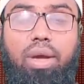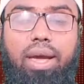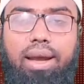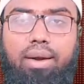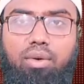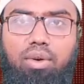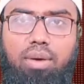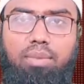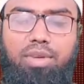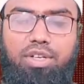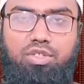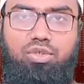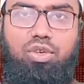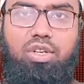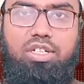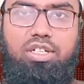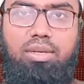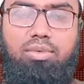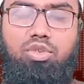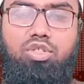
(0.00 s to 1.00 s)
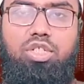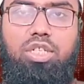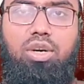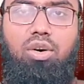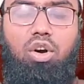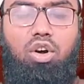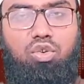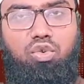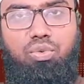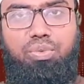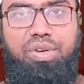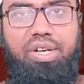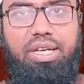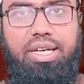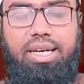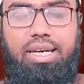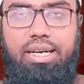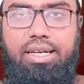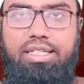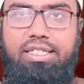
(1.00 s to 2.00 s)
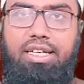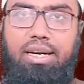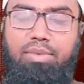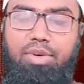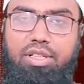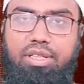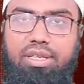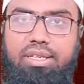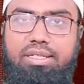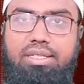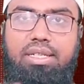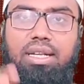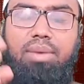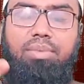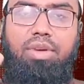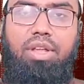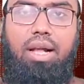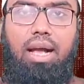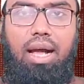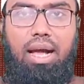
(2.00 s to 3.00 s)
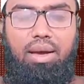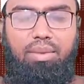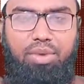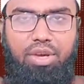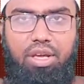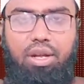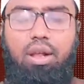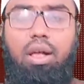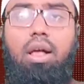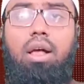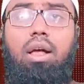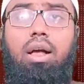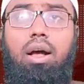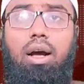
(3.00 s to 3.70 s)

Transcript: এখন আমরা চলে যাব যে অটোমেটিক্যালি জামাতে ইসলামের আমির